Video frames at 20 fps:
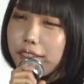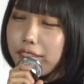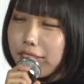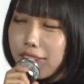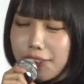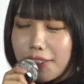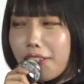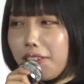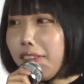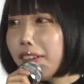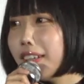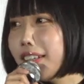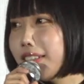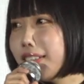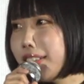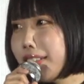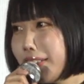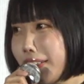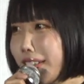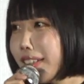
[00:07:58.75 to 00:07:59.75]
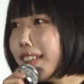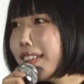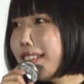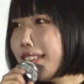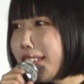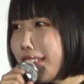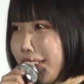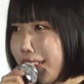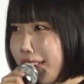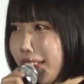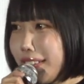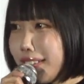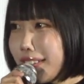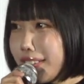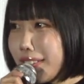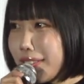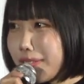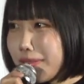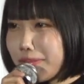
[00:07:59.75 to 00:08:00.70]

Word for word: 使われてなかったです